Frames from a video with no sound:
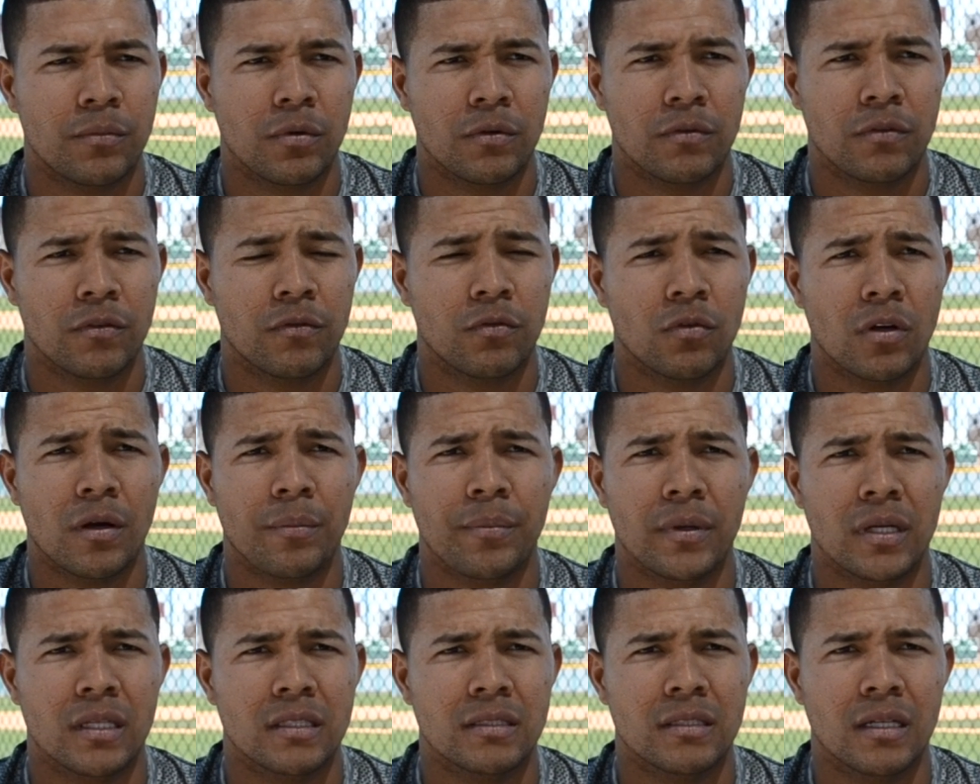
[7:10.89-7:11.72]
pues fue una
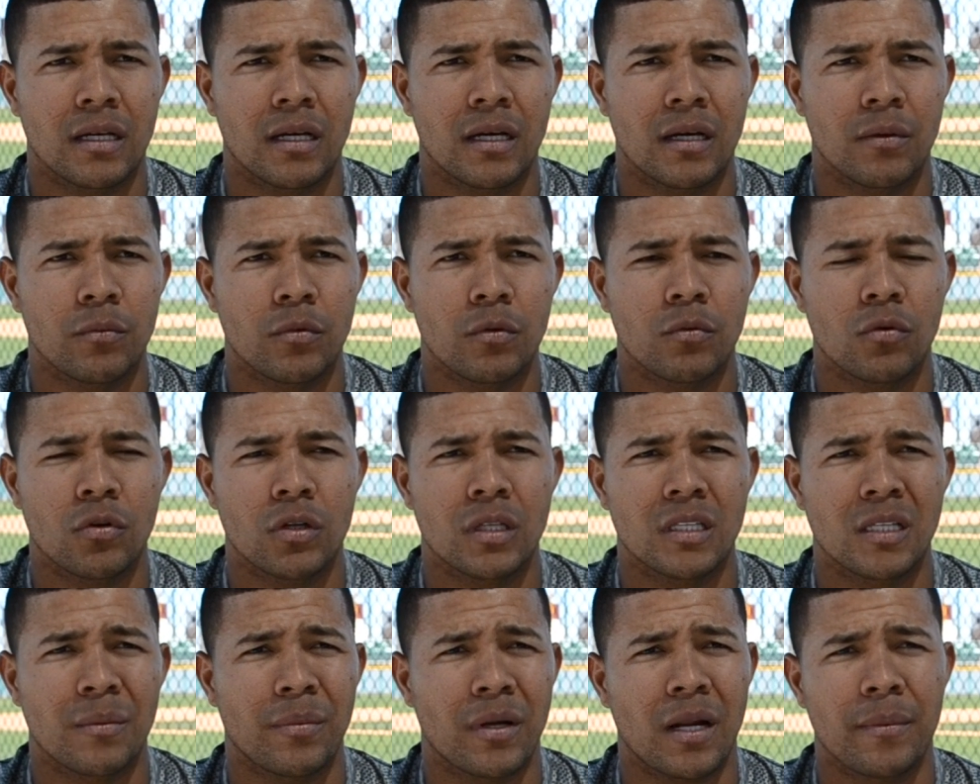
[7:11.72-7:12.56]
experiencia muy
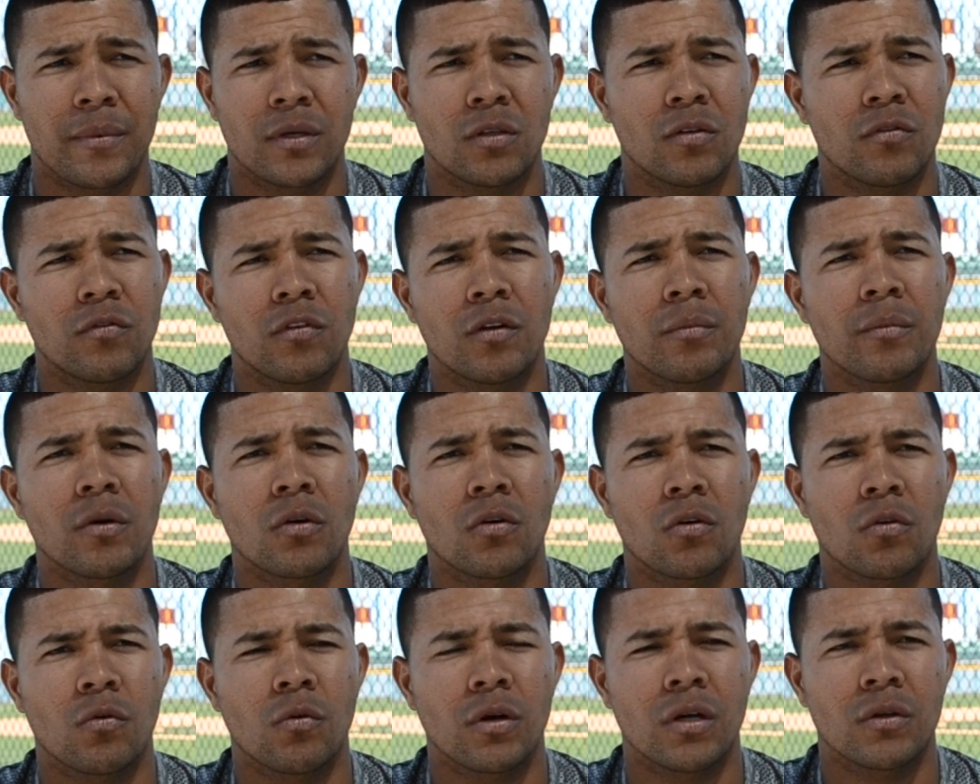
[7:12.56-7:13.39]
bonita. Para mí no fue el
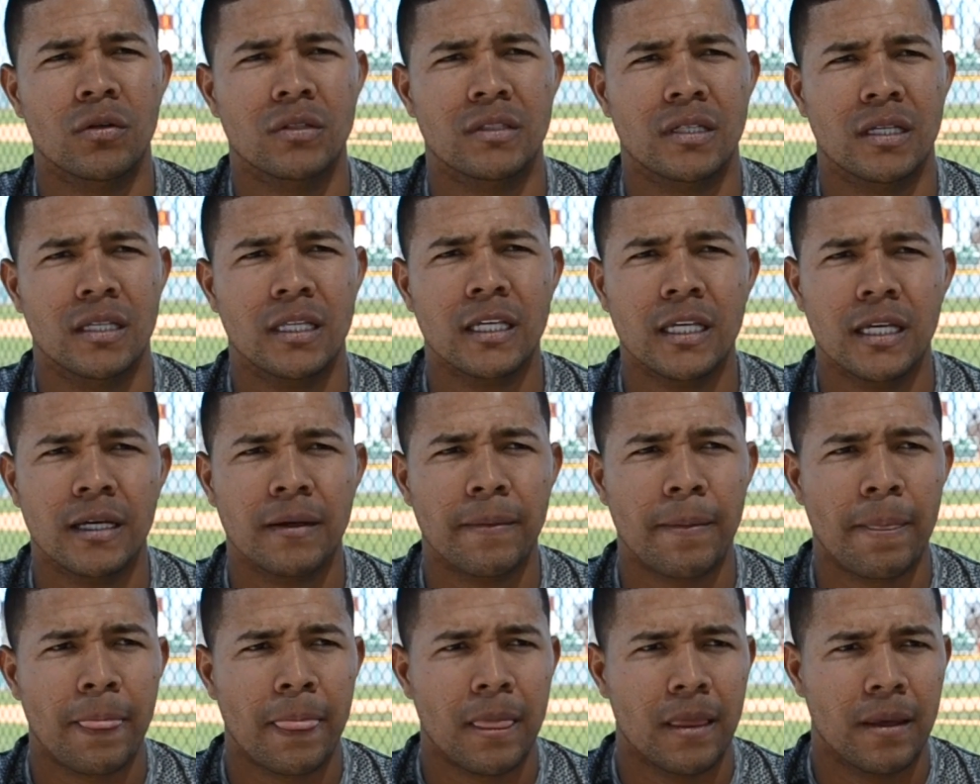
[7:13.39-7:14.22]
mejor juego ese día,